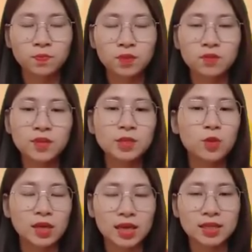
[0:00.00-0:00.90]
Tử vi
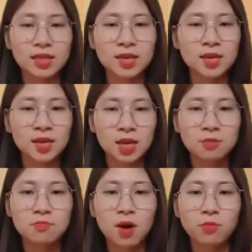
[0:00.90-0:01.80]
tuổi Kỷ Tỵ,
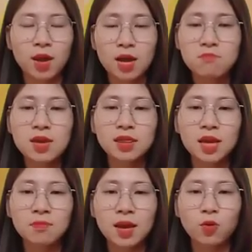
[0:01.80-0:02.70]
Mộc, biết
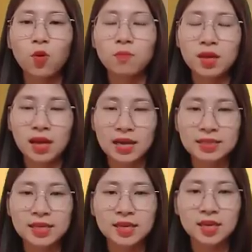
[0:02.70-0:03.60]
thế mạnh của mình là
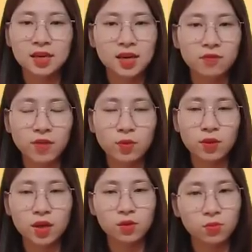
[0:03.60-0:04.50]
gì để phát
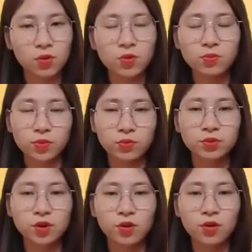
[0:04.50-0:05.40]
huy đúng lúc, đúng
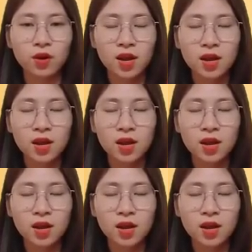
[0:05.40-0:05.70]
chỗ.